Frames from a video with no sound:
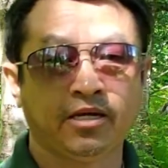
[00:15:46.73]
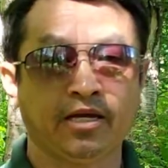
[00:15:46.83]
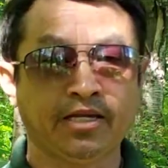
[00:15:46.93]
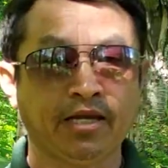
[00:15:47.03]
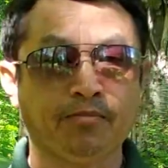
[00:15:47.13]

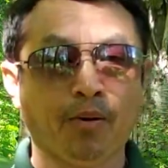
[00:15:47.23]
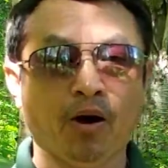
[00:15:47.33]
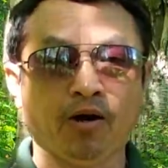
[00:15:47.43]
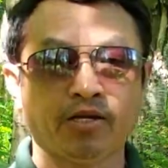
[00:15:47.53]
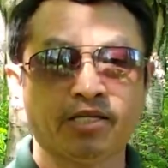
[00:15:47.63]
em đây
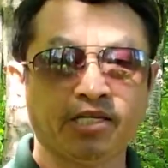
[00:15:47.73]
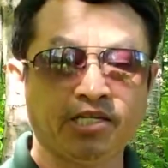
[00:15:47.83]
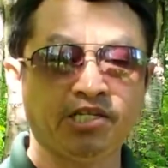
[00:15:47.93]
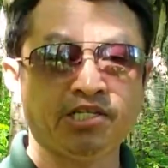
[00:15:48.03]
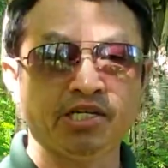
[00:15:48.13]
bỏ nó chỉ nên
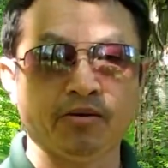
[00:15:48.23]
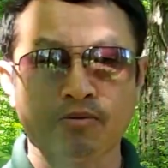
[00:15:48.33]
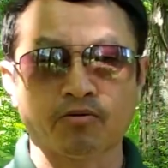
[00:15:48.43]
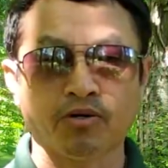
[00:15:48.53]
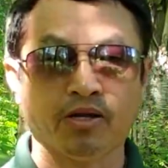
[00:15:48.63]
xí xíu
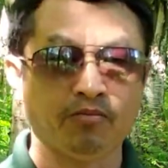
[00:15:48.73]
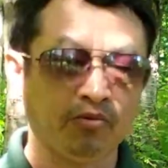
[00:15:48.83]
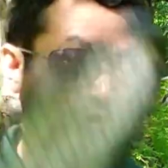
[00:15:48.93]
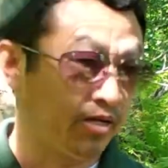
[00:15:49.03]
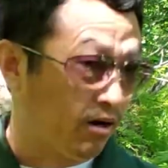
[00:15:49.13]
của đây mua
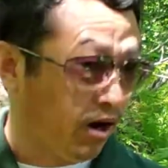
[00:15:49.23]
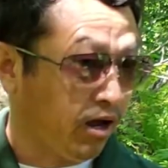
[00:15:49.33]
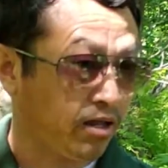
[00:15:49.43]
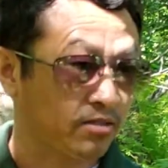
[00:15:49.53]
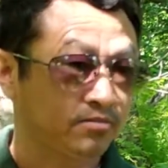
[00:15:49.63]
bị nó
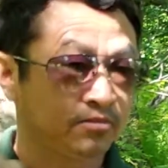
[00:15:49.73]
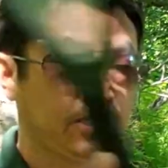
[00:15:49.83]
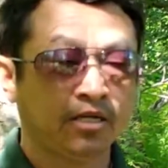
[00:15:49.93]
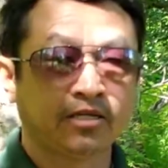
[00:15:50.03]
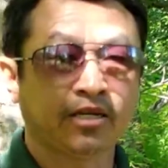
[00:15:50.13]

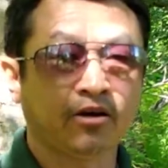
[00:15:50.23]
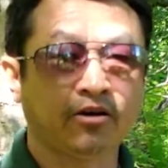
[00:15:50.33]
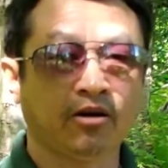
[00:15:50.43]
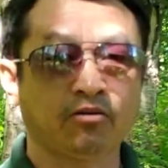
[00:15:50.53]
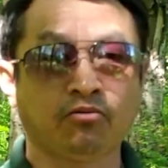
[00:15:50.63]
giờ họ
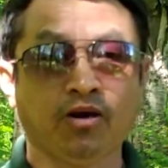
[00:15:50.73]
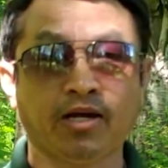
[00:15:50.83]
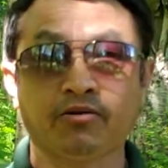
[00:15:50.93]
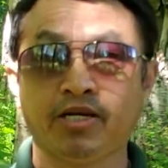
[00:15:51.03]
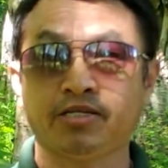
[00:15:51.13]
nó của hai
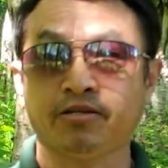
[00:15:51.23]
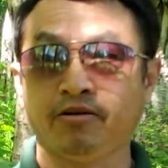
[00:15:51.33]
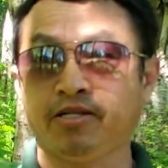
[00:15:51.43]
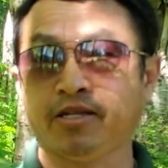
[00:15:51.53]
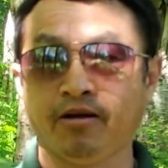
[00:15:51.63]
đôi này sẽ
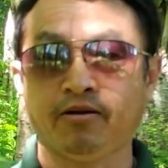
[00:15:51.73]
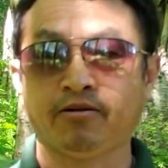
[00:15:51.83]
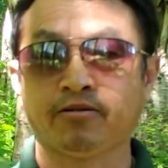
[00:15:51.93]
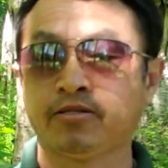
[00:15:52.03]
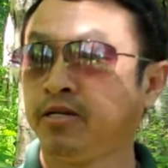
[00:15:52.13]
đợi lên đời
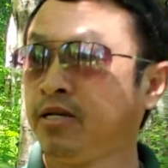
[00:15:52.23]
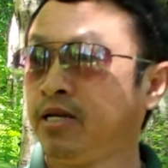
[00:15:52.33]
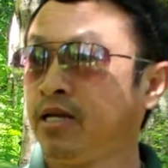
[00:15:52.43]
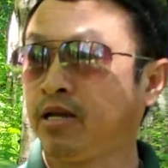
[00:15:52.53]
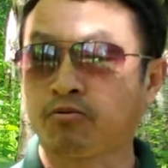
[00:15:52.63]

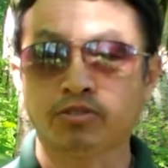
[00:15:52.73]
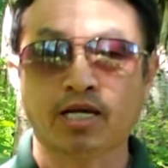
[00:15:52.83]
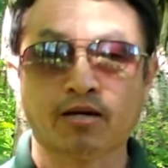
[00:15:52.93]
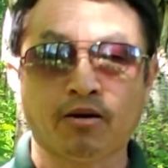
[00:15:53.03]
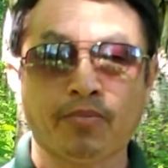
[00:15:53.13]
em của
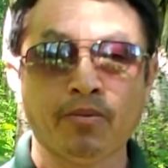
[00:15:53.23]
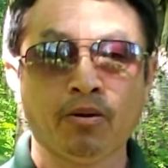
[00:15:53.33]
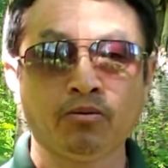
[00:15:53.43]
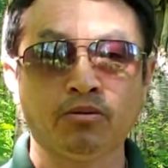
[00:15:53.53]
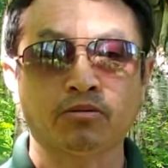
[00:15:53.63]
sao có bé
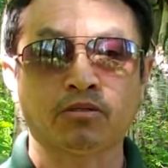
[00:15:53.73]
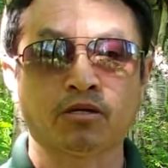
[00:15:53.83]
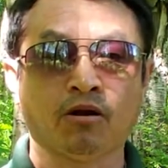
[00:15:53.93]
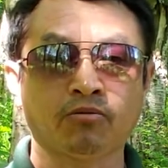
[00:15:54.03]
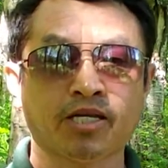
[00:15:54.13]
mông
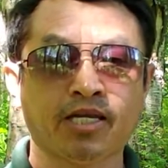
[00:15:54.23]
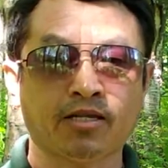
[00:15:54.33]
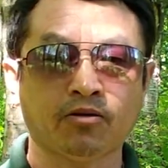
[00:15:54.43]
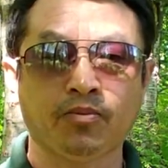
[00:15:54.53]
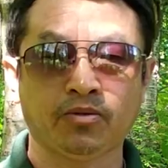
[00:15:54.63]
lòng tay giặt
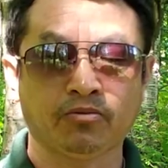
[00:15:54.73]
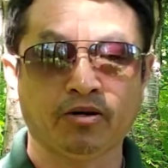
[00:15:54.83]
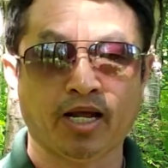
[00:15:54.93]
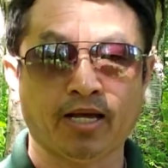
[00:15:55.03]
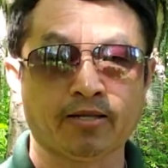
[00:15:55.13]
chưa bự luôn
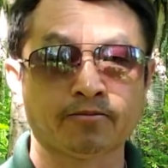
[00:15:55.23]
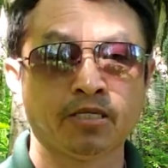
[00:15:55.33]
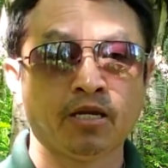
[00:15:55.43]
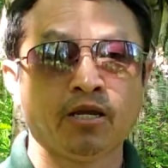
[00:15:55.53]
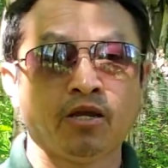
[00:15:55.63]
nè
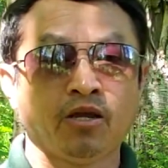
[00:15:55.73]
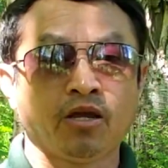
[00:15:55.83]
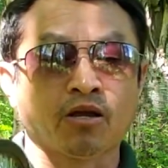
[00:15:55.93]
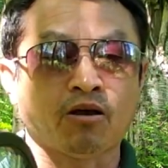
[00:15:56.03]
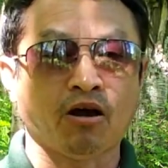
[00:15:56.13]

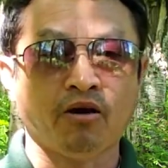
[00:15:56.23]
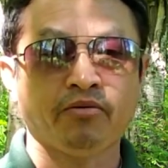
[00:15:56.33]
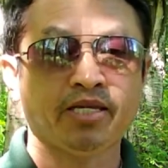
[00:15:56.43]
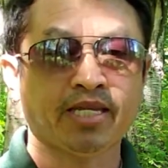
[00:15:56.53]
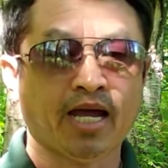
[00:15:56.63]
khó
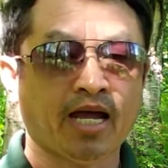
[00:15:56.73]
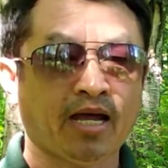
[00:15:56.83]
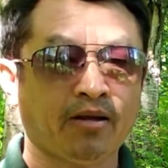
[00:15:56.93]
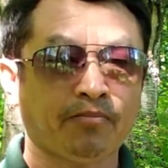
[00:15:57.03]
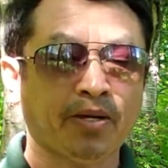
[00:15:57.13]
bị
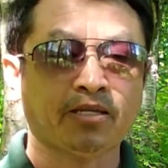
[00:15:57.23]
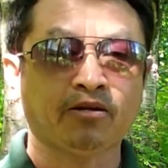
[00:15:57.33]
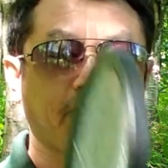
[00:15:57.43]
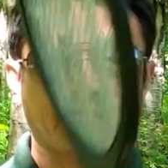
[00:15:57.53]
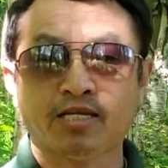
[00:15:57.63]
cha bé chở
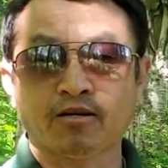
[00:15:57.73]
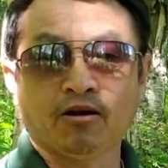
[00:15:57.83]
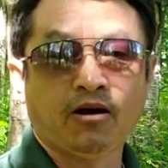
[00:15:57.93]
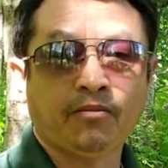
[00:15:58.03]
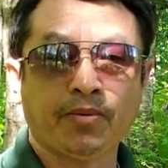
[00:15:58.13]
nhau tới chờ
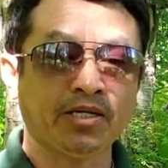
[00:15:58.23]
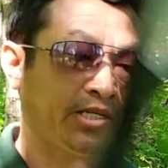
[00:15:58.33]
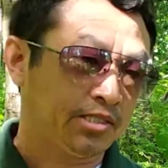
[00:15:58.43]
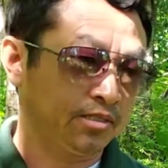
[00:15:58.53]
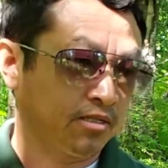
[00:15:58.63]
nó bé
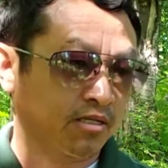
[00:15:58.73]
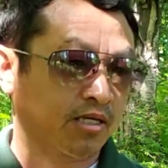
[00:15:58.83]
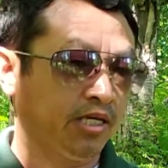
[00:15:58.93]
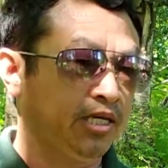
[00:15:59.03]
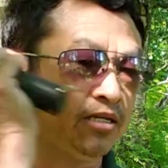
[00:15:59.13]
chỉ
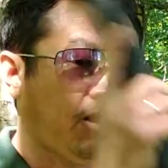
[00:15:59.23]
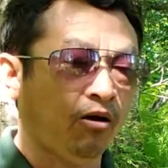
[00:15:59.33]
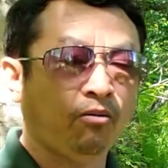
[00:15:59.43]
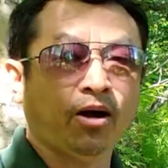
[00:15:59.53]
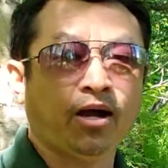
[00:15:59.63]
thi
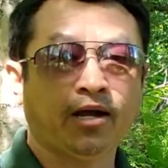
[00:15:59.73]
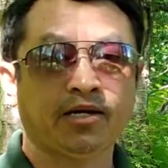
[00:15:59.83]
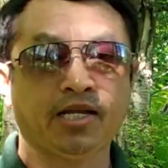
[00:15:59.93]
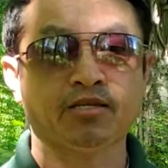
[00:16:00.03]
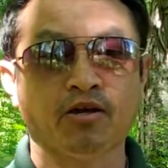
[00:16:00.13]
trâu à
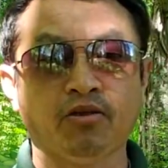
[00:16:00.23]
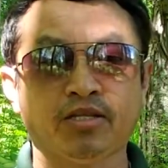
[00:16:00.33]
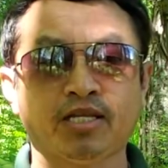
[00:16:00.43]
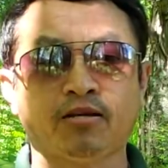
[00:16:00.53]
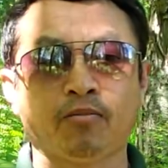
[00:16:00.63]
chở nhau
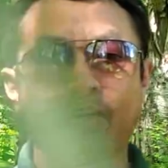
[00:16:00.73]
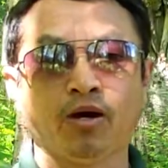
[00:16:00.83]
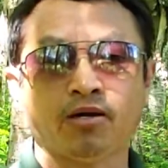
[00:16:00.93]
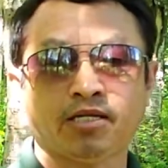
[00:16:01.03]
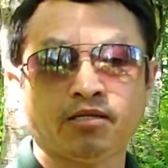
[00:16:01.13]
tới chờ
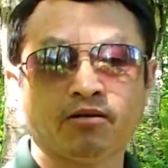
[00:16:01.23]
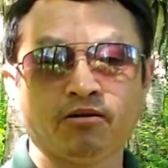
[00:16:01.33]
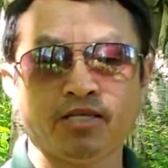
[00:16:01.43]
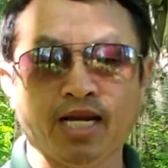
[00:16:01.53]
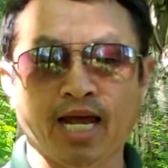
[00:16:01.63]
lo tới chờ
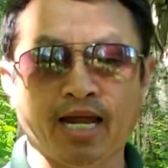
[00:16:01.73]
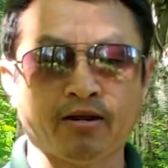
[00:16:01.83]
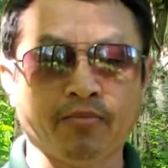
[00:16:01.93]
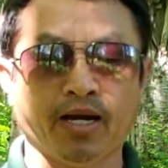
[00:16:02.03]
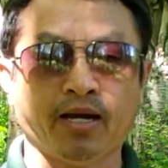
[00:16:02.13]
nhá là
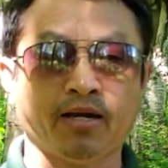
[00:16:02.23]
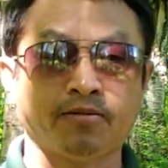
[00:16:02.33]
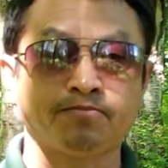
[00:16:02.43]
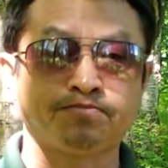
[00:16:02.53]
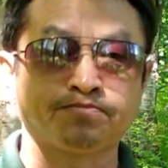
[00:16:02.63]
nó mà
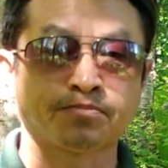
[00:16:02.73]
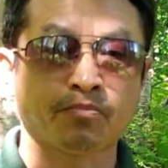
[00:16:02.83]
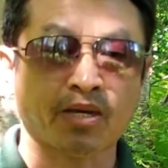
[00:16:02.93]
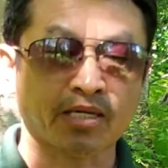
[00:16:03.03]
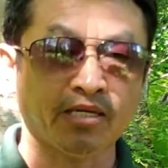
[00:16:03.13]

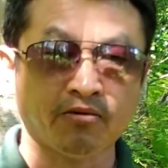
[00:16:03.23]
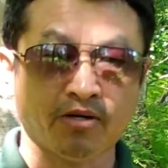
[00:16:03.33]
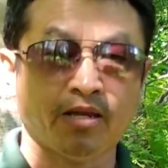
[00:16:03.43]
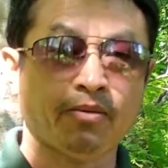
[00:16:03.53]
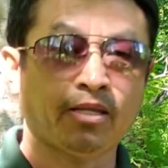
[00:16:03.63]
bé khi rồi
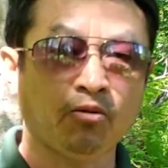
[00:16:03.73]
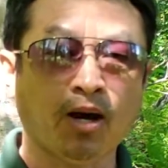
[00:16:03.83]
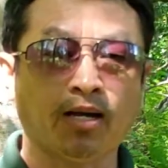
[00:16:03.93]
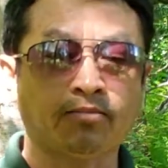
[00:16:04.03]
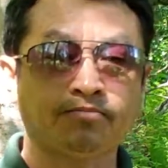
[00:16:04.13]
này mà
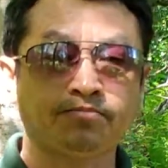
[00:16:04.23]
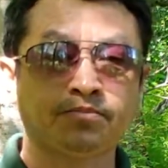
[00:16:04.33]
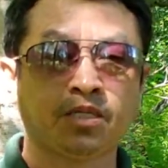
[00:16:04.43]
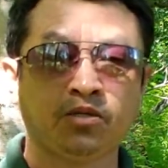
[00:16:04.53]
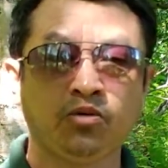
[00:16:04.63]
nhua
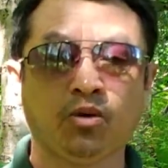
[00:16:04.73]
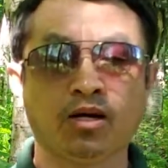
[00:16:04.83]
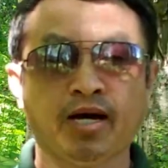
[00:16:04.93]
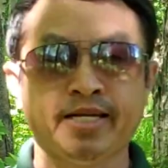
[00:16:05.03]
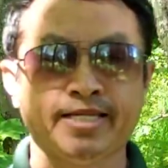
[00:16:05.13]
nhua
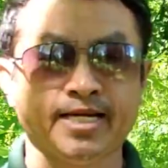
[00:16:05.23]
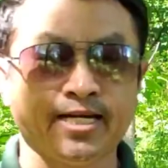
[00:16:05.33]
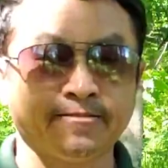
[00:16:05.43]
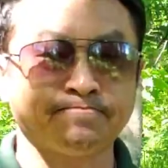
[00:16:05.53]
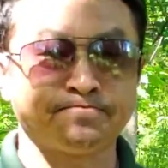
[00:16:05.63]
khó hay tiệt à.